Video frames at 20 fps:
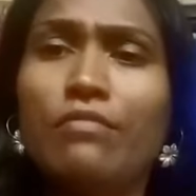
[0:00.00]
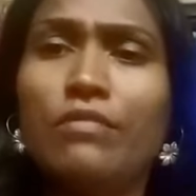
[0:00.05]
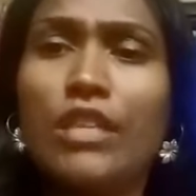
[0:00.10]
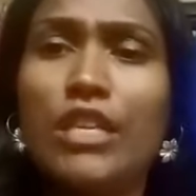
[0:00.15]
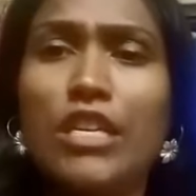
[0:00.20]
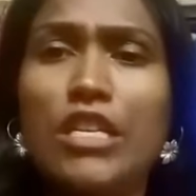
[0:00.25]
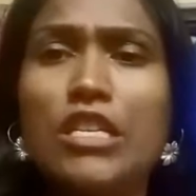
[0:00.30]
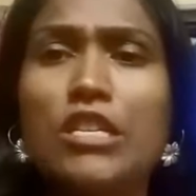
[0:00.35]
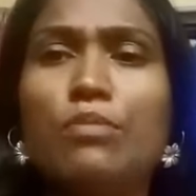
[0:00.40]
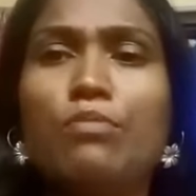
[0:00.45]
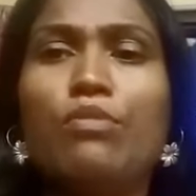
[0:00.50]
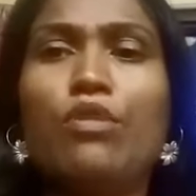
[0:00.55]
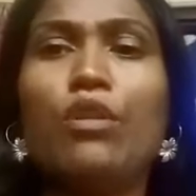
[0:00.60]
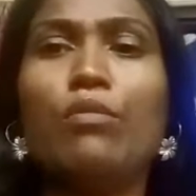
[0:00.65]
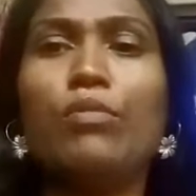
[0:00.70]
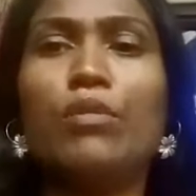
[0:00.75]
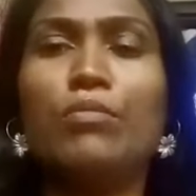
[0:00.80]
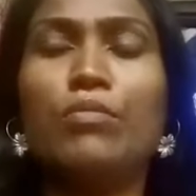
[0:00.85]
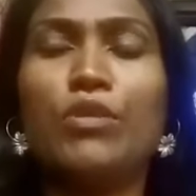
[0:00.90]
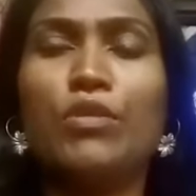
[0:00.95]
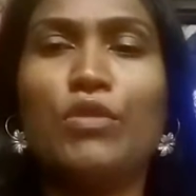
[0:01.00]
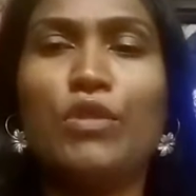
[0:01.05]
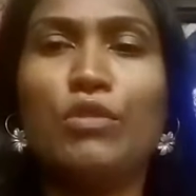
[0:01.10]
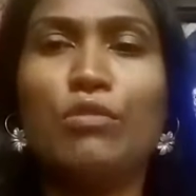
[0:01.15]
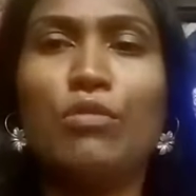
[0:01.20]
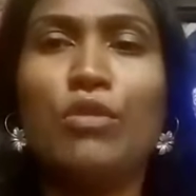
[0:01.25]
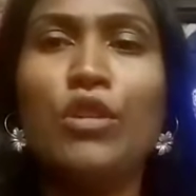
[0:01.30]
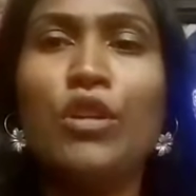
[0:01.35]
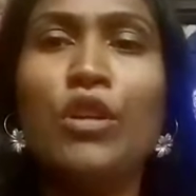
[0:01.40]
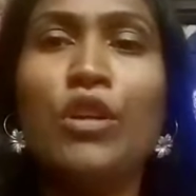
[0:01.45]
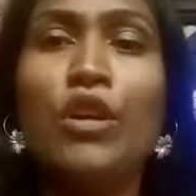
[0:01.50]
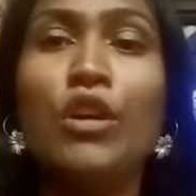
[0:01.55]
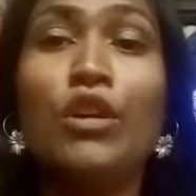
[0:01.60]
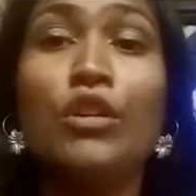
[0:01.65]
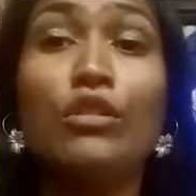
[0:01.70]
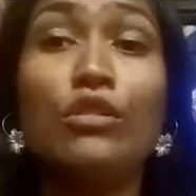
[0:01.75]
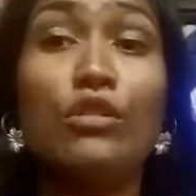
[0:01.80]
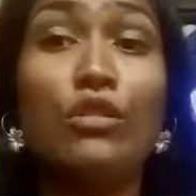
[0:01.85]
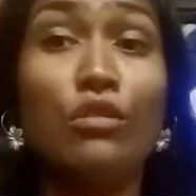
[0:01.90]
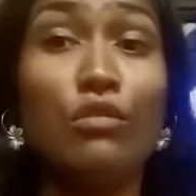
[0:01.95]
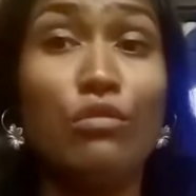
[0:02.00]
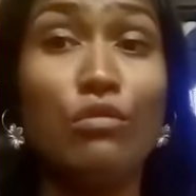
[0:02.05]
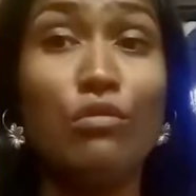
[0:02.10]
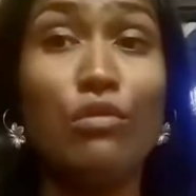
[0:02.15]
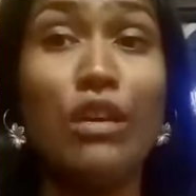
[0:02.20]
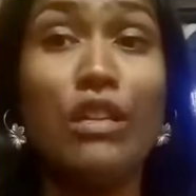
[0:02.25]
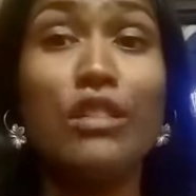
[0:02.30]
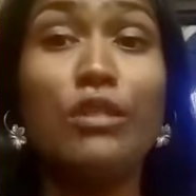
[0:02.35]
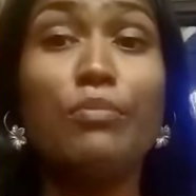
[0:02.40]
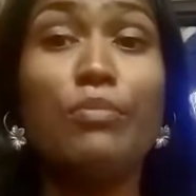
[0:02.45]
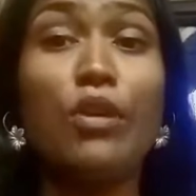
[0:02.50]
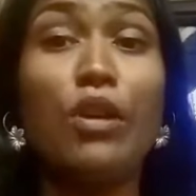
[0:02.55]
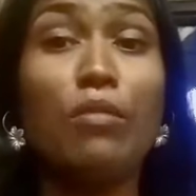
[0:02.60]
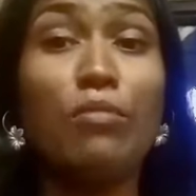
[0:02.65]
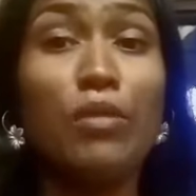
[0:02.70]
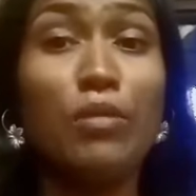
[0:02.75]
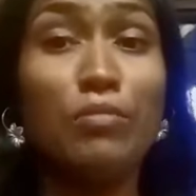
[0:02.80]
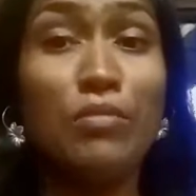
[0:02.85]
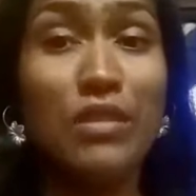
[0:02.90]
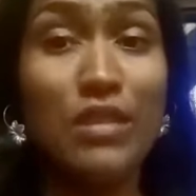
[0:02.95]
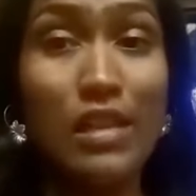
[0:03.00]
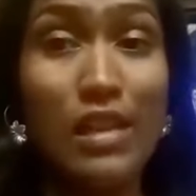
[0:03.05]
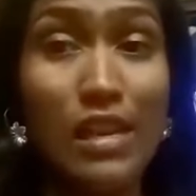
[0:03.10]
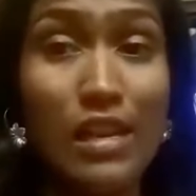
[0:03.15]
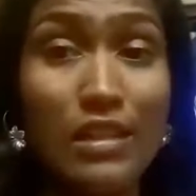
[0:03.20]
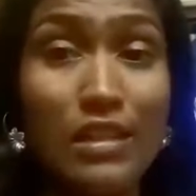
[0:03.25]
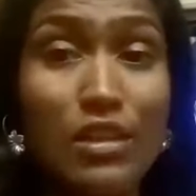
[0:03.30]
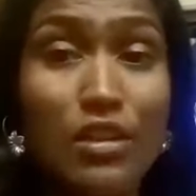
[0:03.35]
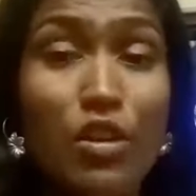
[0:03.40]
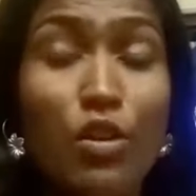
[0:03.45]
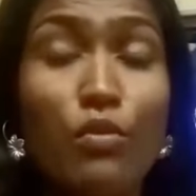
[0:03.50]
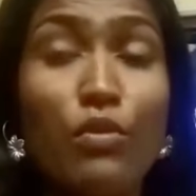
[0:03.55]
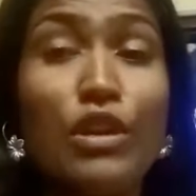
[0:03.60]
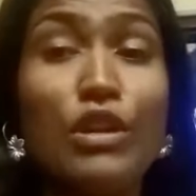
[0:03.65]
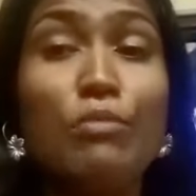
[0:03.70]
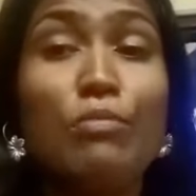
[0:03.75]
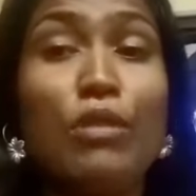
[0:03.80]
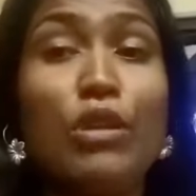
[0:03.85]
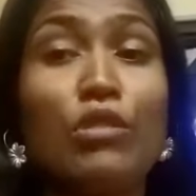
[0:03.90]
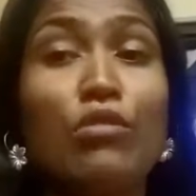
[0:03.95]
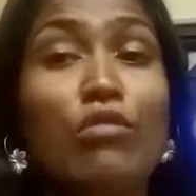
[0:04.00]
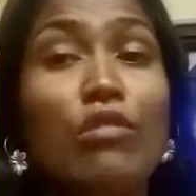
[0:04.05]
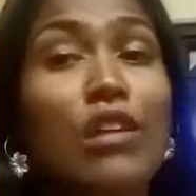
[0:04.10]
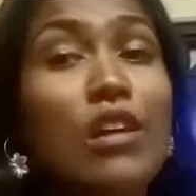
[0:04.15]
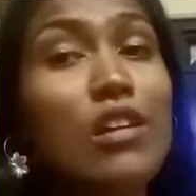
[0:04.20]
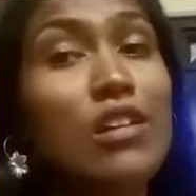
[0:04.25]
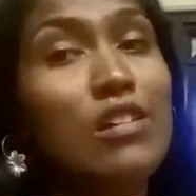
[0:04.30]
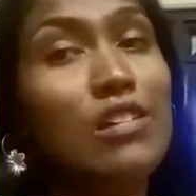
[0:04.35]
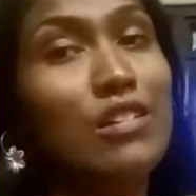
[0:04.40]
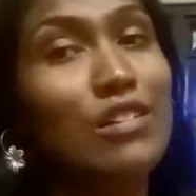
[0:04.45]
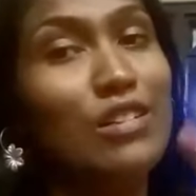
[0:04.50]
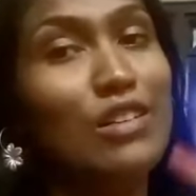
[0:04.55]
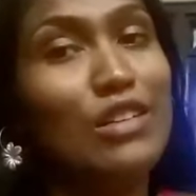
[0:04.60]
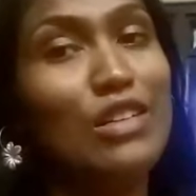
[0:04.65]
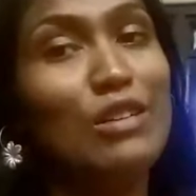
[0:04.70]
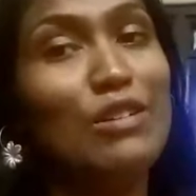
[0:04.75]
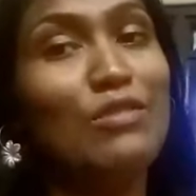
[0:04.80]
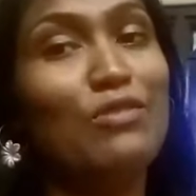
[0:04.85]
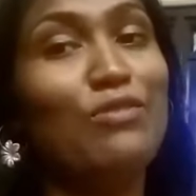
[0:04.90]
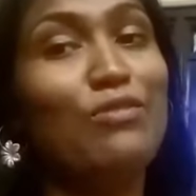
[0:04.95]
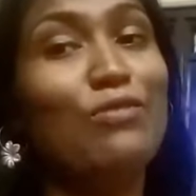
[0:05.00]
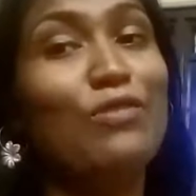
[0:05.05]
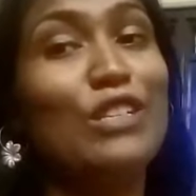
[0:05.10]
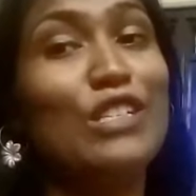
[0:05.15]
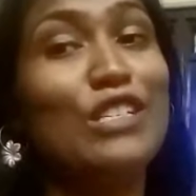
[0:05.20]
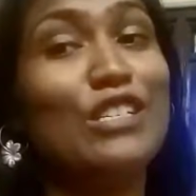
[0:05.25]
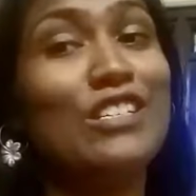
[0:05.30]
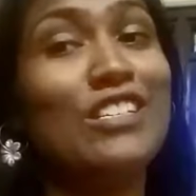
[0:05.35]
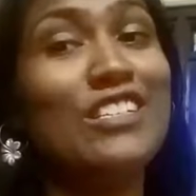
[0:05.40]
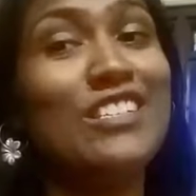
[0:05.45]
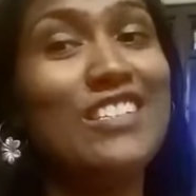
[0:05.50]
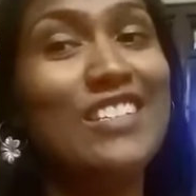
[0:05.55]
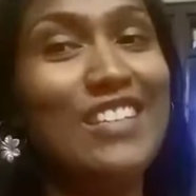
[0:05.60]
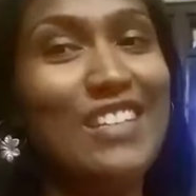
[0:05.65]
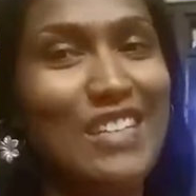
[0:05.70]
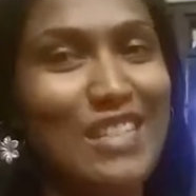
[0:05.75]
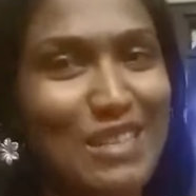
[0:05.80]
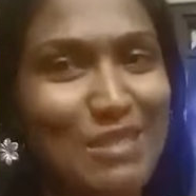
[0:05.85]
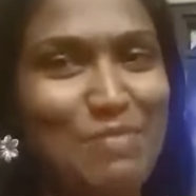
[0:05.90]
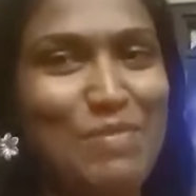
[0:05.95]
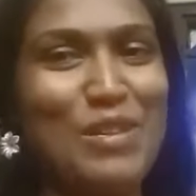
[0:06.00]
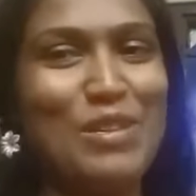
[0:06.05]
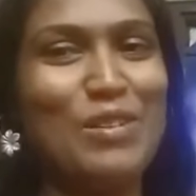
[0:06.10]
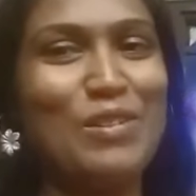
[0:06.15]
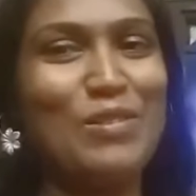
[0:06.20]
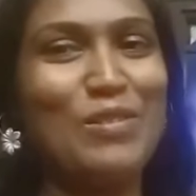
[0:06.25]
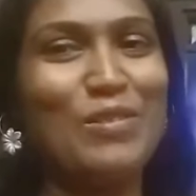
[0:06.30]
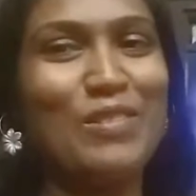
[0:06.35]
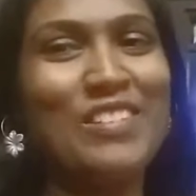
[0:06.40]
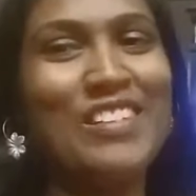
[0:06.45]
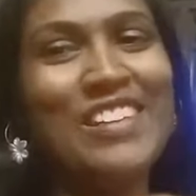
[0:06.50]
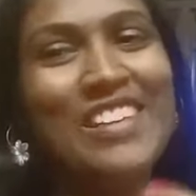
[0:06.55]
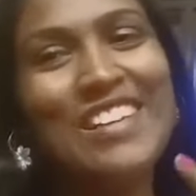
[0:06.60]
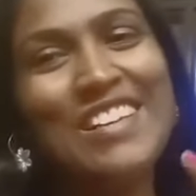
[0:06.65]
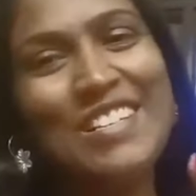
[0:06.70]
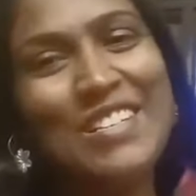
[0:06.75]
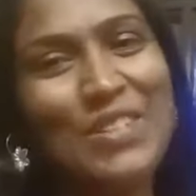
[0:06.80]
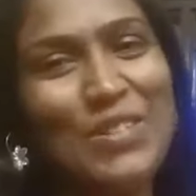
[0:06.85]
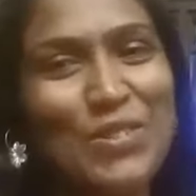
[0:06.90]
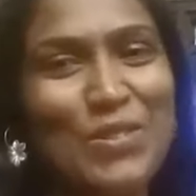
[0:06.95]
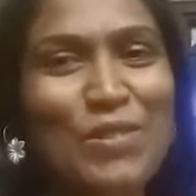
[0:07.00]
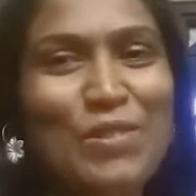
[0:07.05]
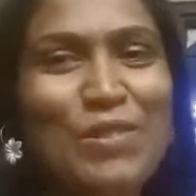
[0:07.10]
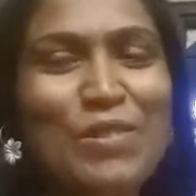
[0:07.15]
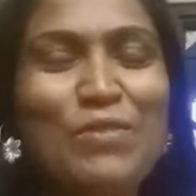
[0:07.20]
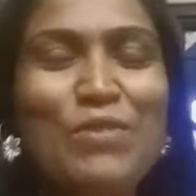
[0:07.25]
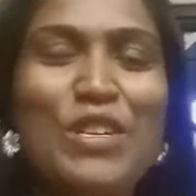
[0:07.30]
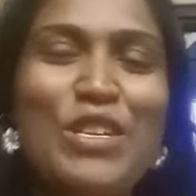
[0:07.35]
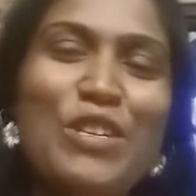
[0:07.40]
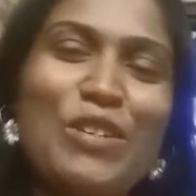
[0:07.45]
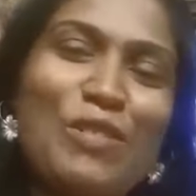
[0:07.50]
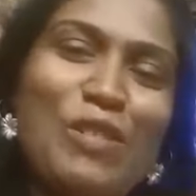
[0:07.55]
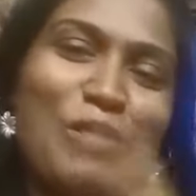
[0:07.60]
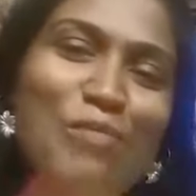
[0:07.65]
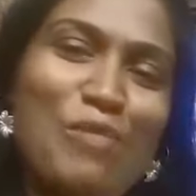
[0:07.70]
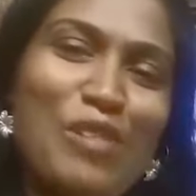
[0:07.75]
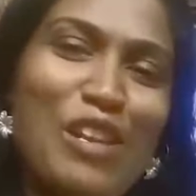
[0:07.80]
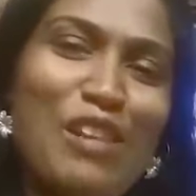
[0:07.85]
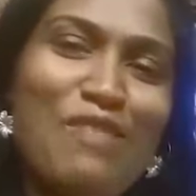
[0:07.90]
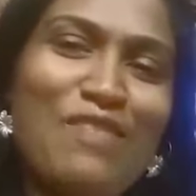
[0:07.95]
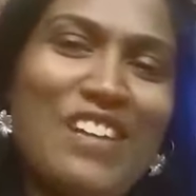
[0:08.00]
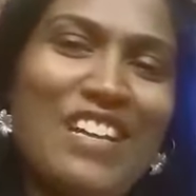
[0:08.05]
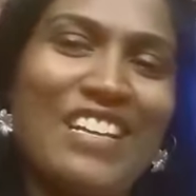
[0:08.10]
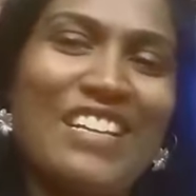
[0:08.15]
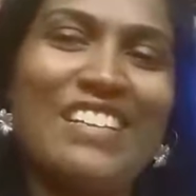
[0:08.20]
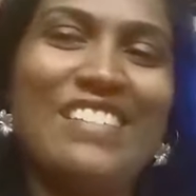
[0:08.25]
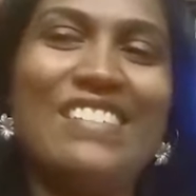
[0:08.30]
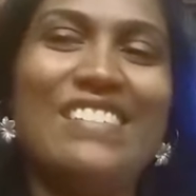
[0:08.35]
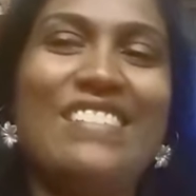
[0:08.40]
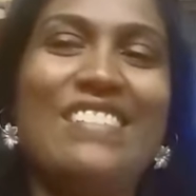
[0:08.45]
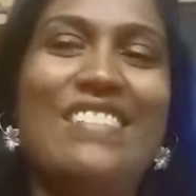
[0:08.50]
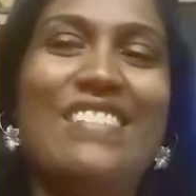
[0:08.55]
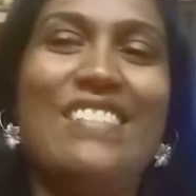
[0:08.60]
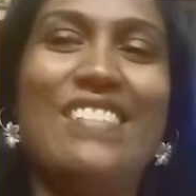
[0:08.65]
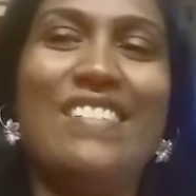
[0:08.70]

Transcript: நிறைய ப்ராப்ளம்ஸ் வரும் ஸோ அந்த ப்ராப்ளம்ஸ் எல்லாத்தையும் அவாய்ட் பண்ணோன்னா ஃபஸ்ட்டு இதை பண்ணணும் ஸோ வீடியோக்குள்ளே போகலாம் வாங்க